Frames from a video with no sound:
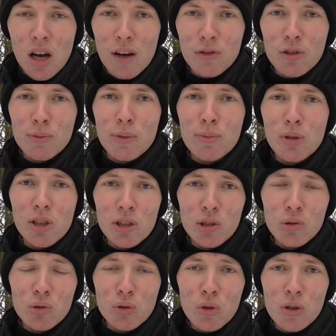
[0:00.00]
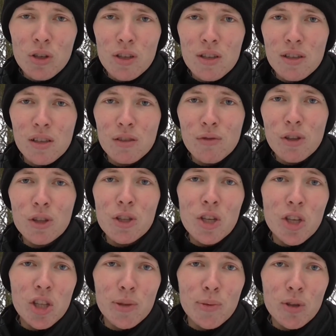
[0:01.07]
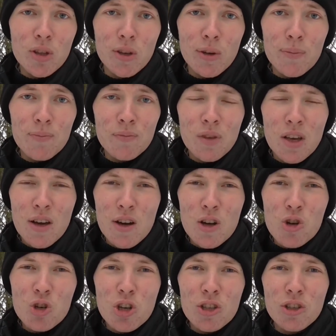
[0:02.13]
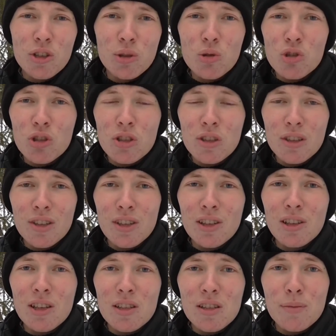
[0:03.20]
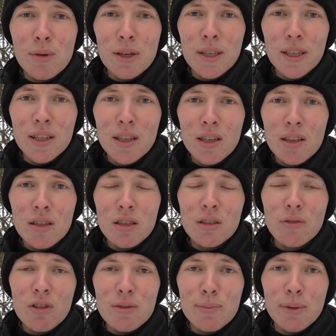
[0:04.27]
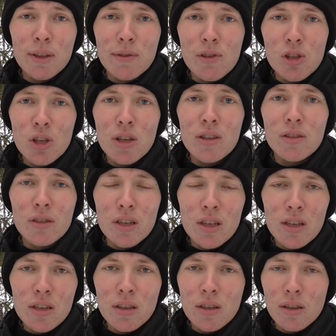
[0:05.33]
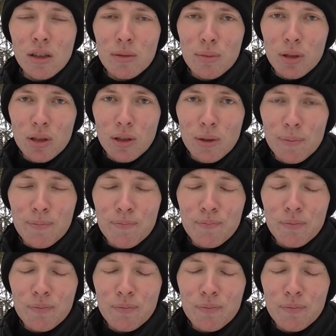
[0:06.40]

Автомобильный гудок за 2-3 километра ржание лошади или лай собаки за 2,5-3 километра.